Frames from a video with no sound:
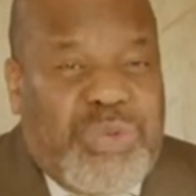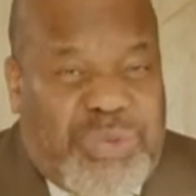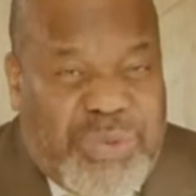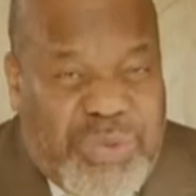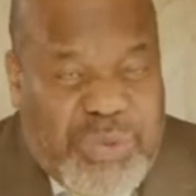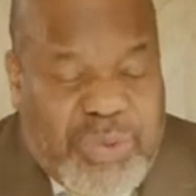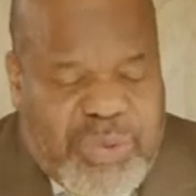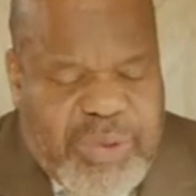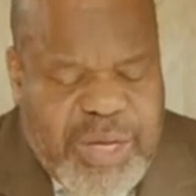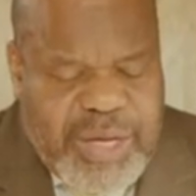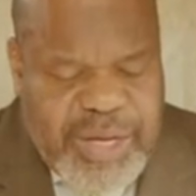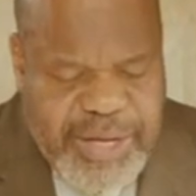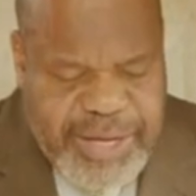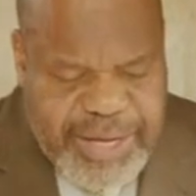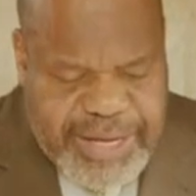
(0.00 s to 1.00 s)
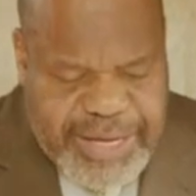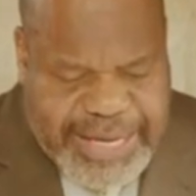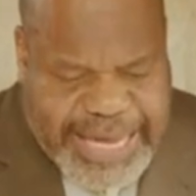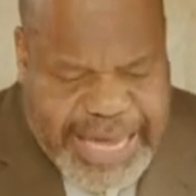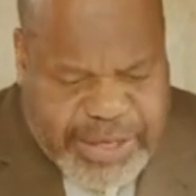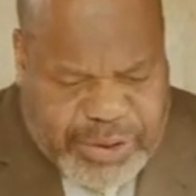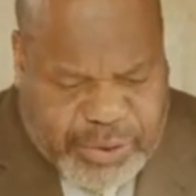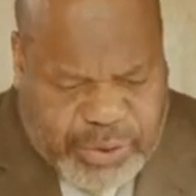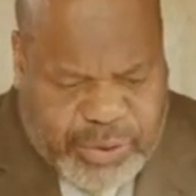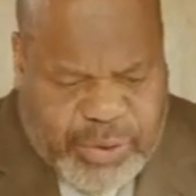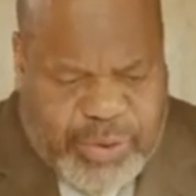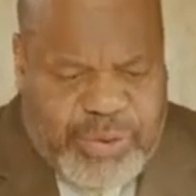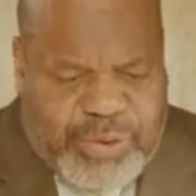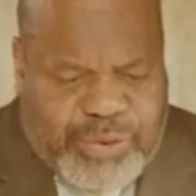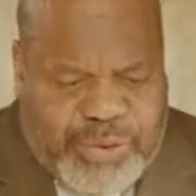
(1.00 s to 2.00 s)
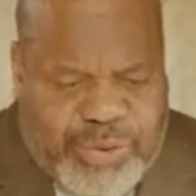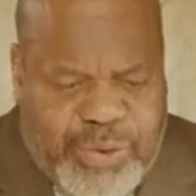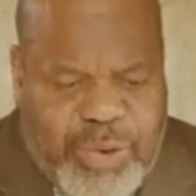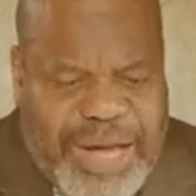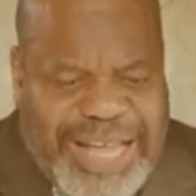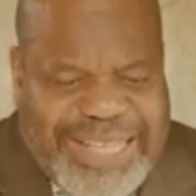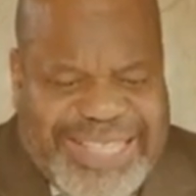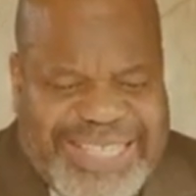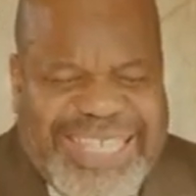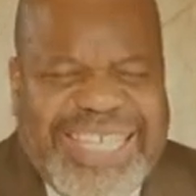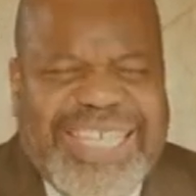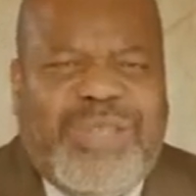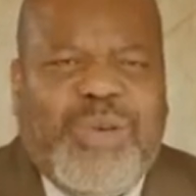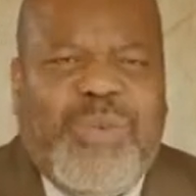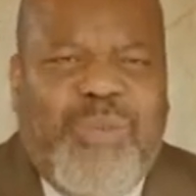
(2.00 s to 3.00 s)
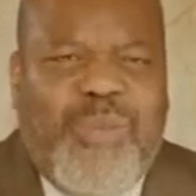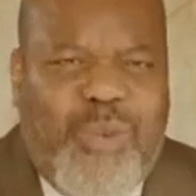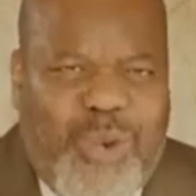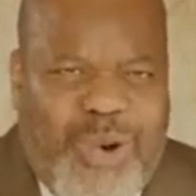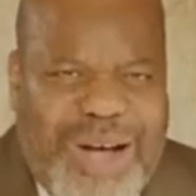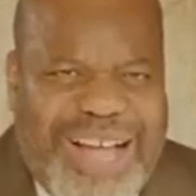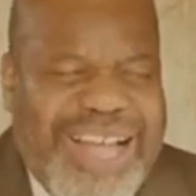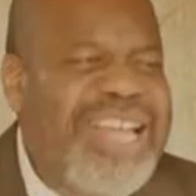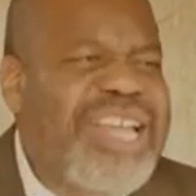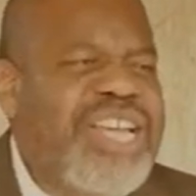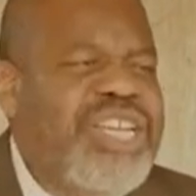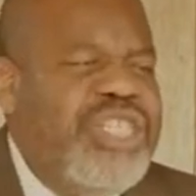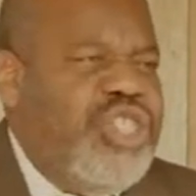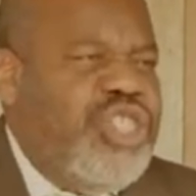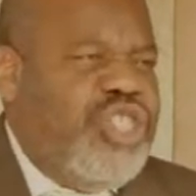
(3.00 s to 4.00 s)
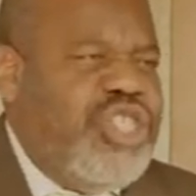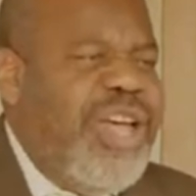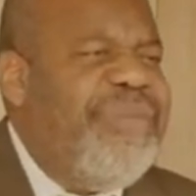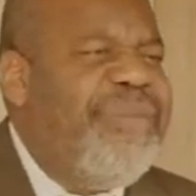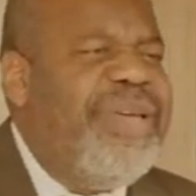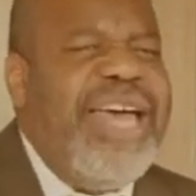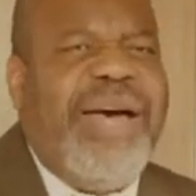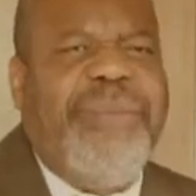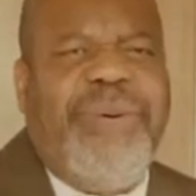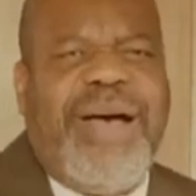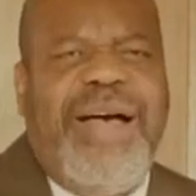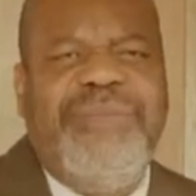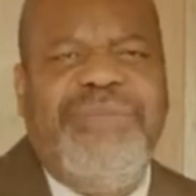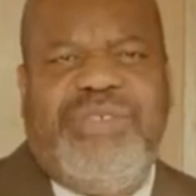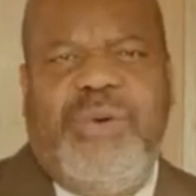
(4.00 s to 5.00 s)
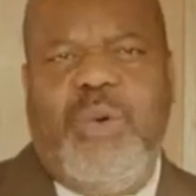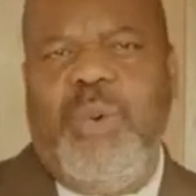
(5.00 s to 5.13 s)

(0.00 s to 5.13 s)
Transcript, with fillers: Dieu. Qu'est-ce que Dieu a dit de moi Jamais Abraham s'est